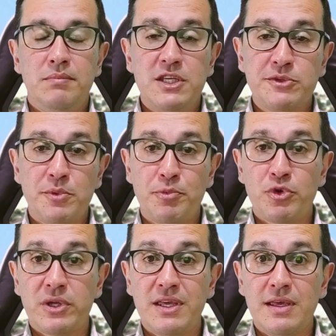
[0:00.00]
mesmo
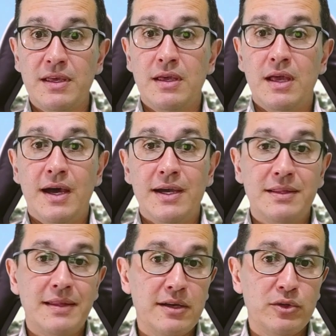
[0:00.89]
porque a
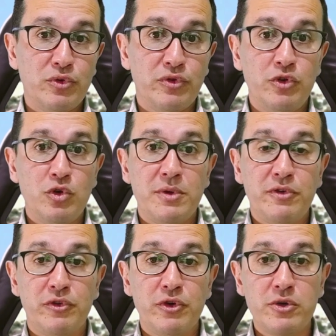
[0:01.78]
ideia do
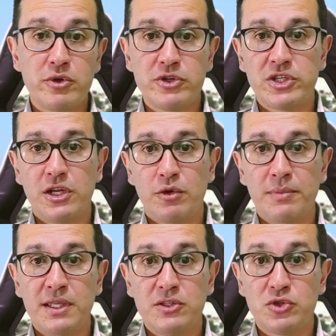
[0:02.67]
filme foi
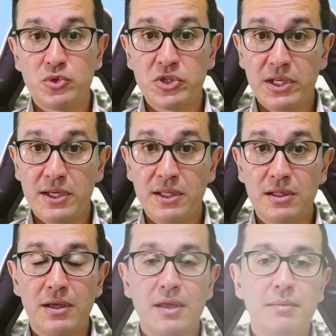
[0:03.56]
originalmente sugerida